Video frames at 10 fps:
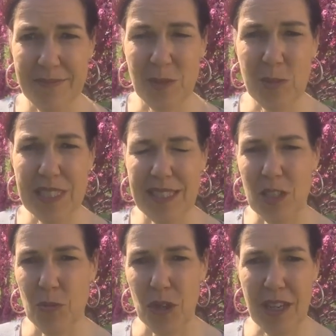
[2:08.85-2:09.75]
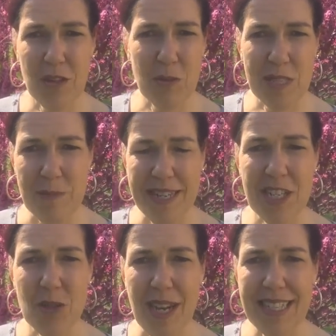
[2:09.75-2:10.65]
Du bist Sportler, du bist
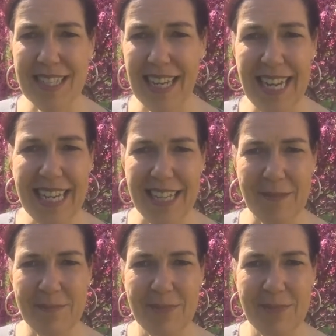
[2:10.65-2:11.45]
Mensch, du hast Rechte.